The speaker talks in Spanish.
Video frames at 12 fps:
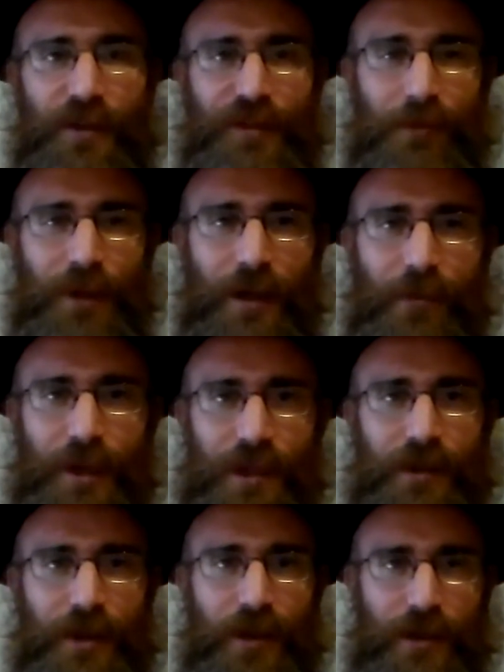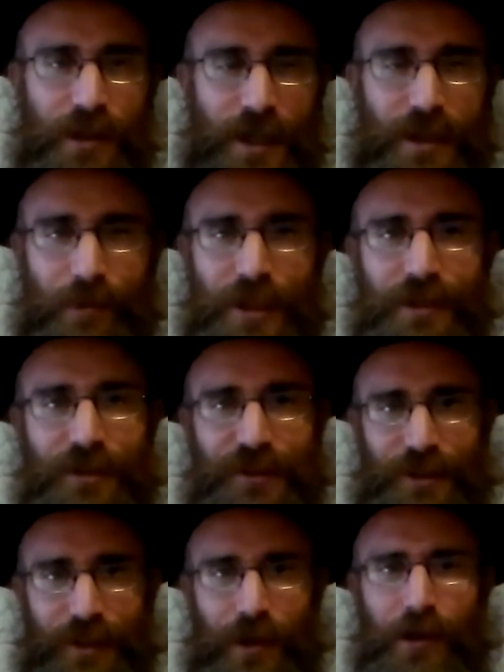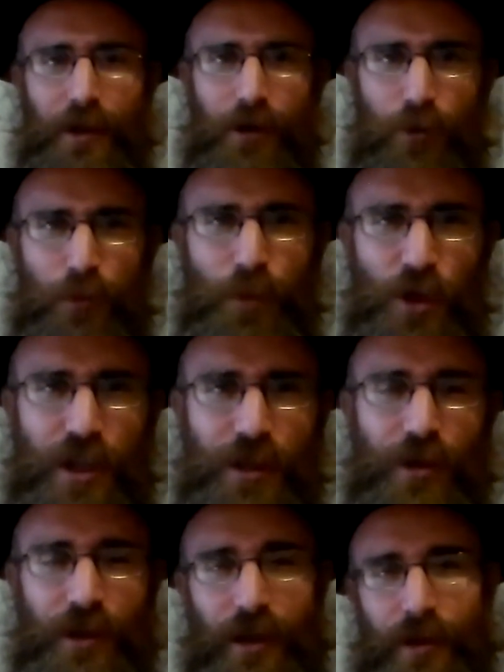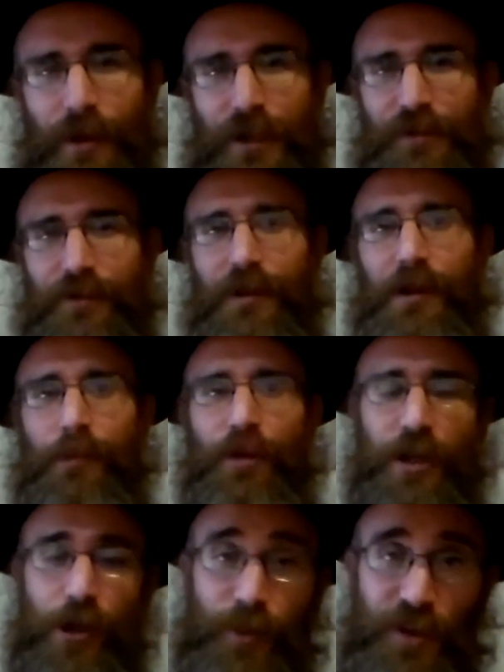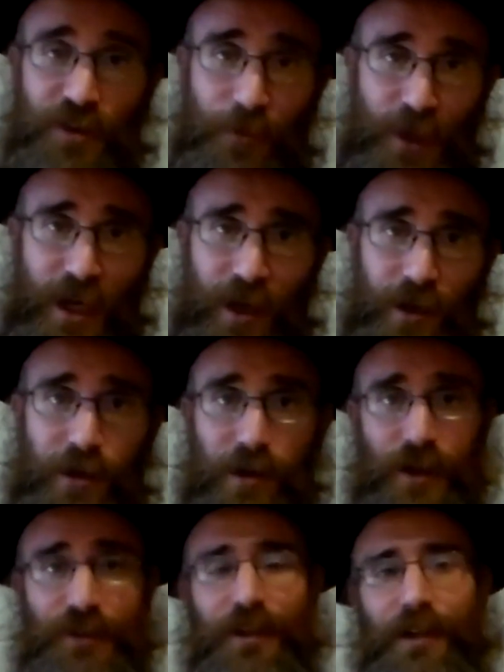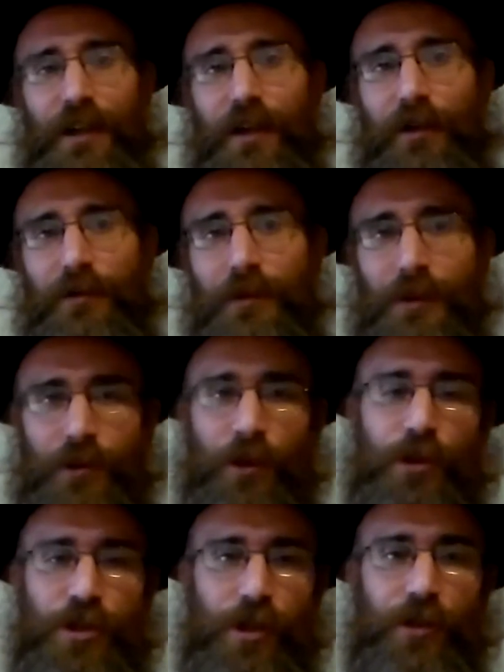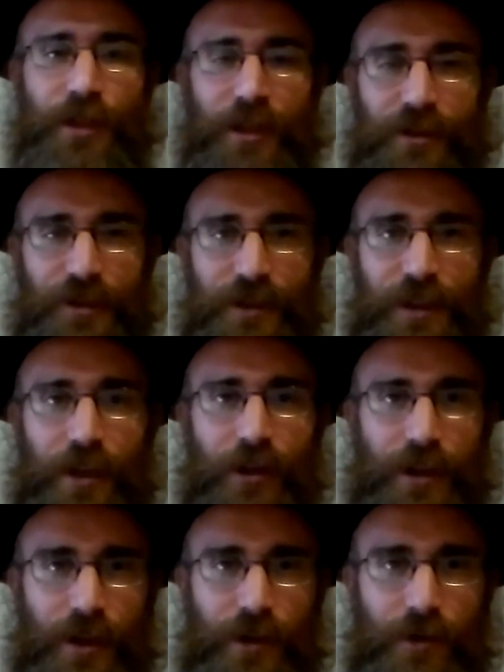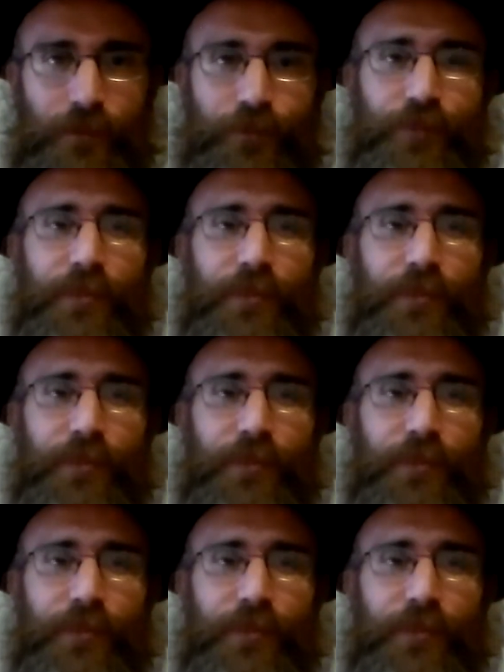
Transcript: semanalmente, diariamente, etc. Un poquito nada más. Porque lo principal es el río. Todo chico tiene que ser tirado al río.